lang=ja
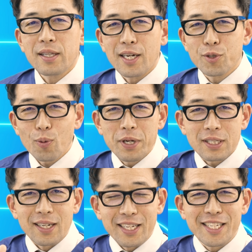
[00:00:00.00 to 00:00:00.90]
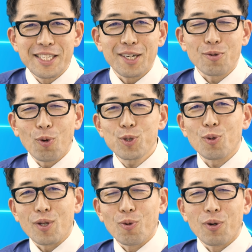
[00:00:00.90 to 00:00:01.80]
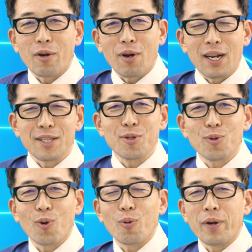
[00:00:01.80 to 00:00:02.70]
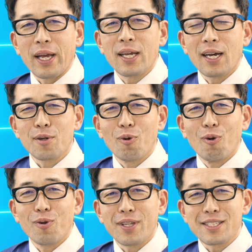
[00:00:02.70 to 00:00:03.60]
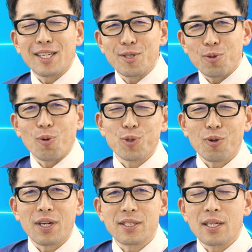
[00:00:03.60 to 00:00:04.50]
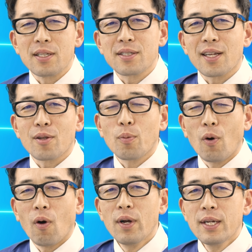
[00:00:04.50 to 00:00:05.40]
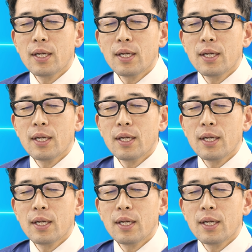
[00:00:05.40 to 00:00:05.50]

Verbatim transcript: でね、ちょっと皆さんね、気になるコストってどうなのかなというところもね、あのデッサンで、ちょっとご紹介したいんですけれども、